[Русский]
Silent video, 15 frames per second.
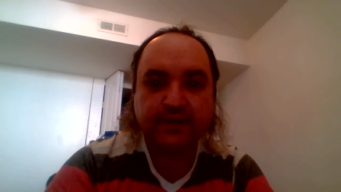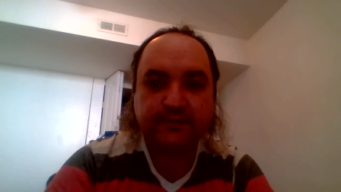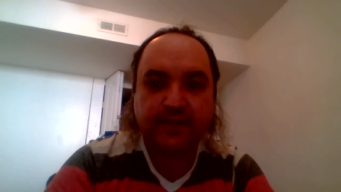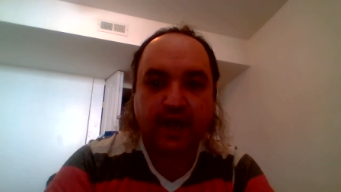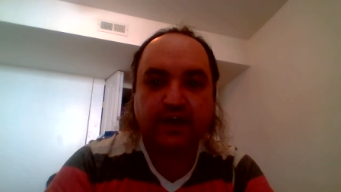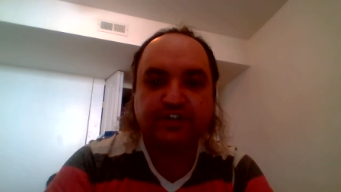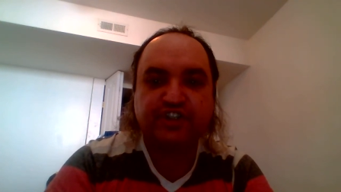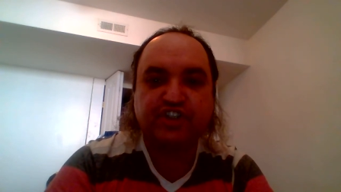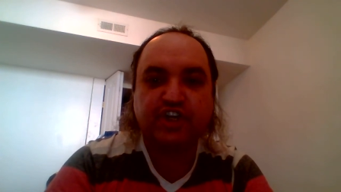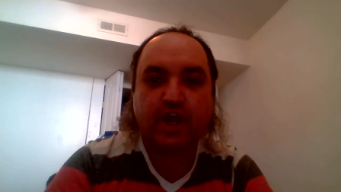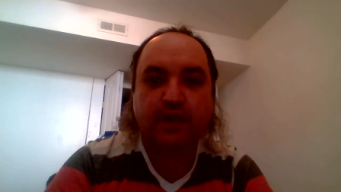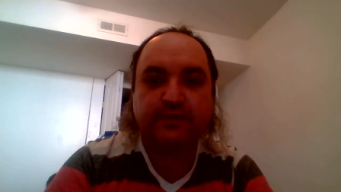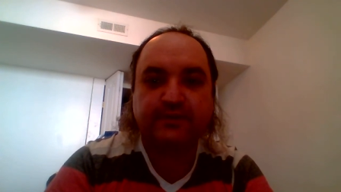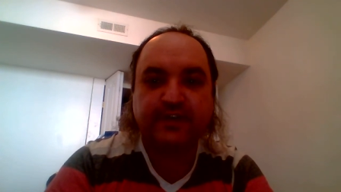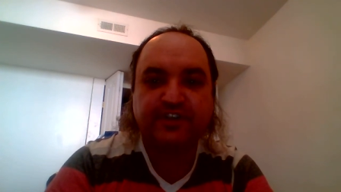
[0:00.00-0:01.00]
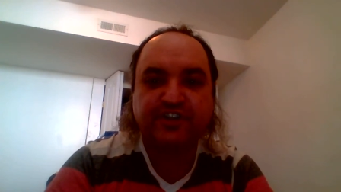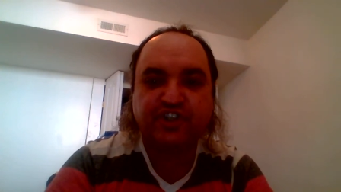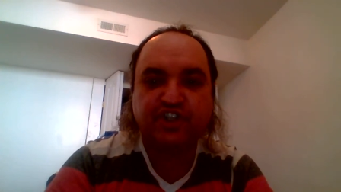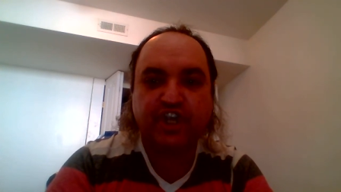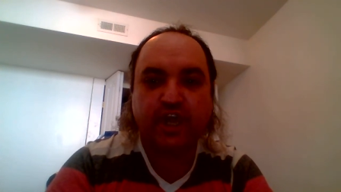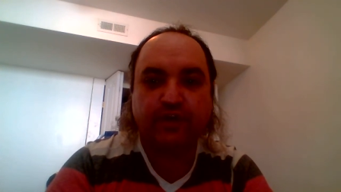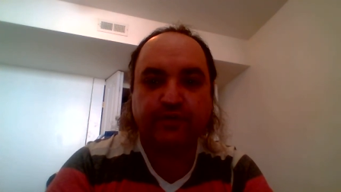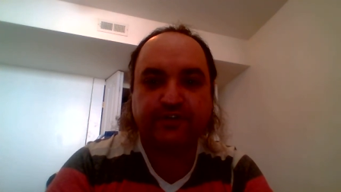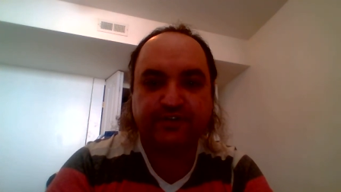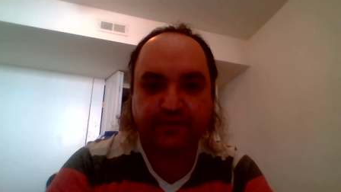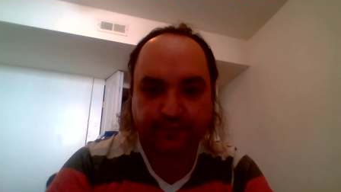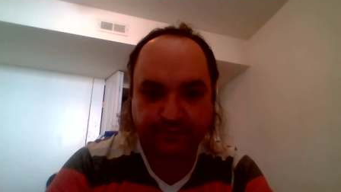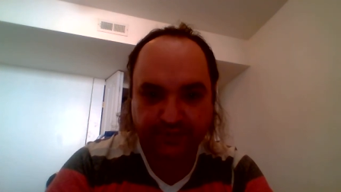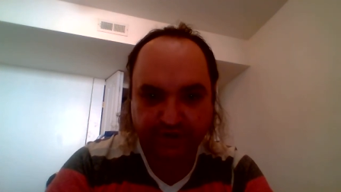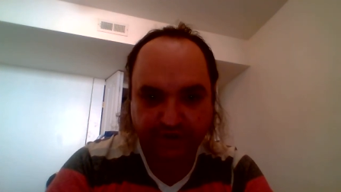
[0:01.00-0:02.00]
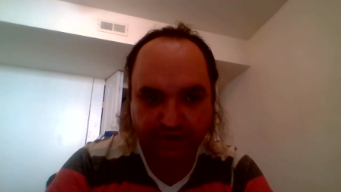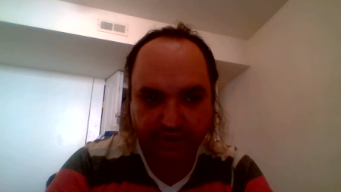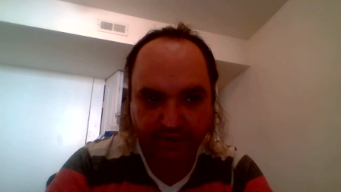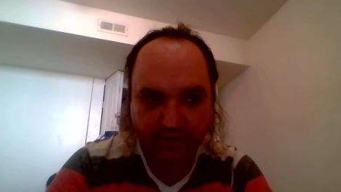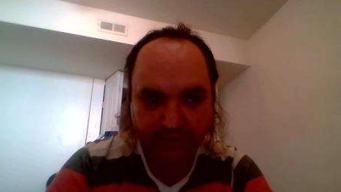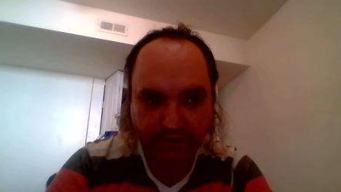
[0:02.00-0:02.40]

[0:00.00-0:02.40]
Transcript: Так сжал ты челюсти в тиши.